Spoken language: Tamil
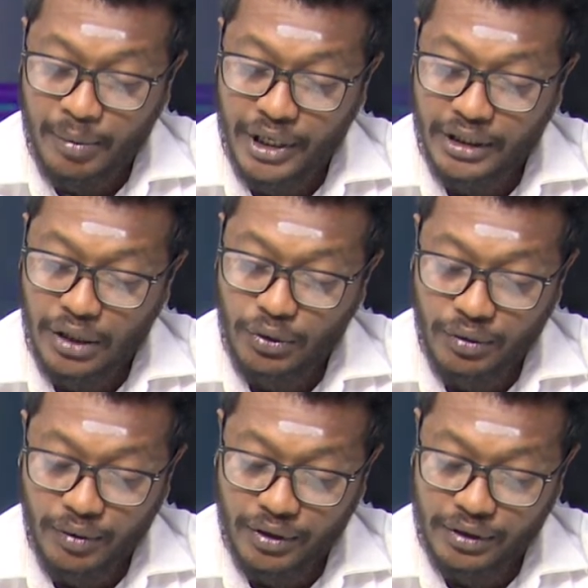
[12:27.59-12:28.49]
பெண்கள்
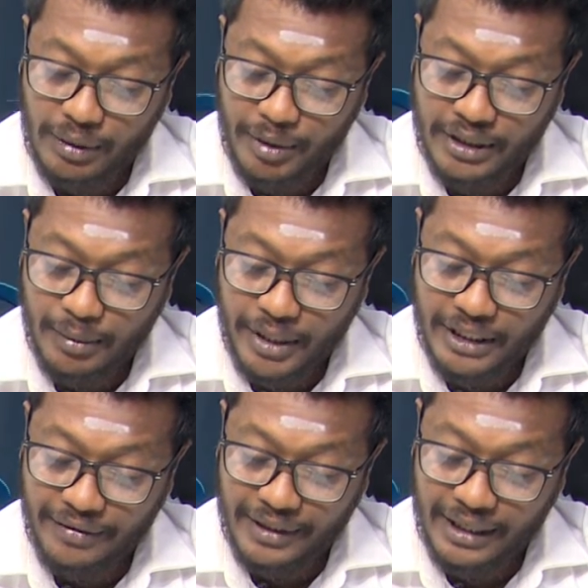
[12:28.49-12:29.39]
குழு ஒன்று சமரசம்
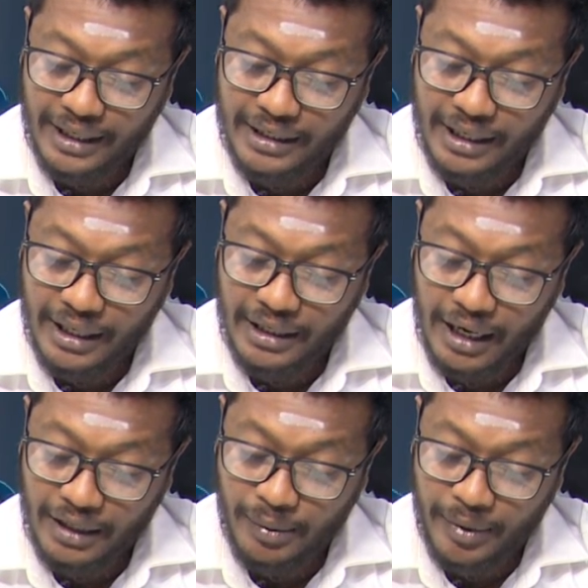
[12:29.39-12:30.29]
பேச வந்த இளைஞர்கள்
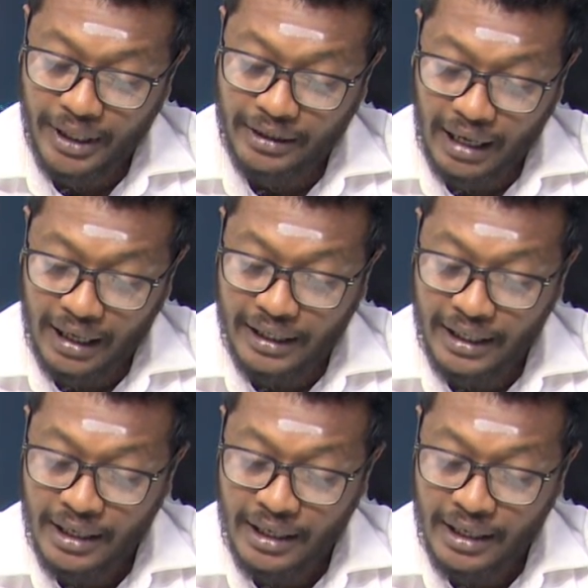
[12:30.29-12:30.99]
நான்கு பேரை தாக்கி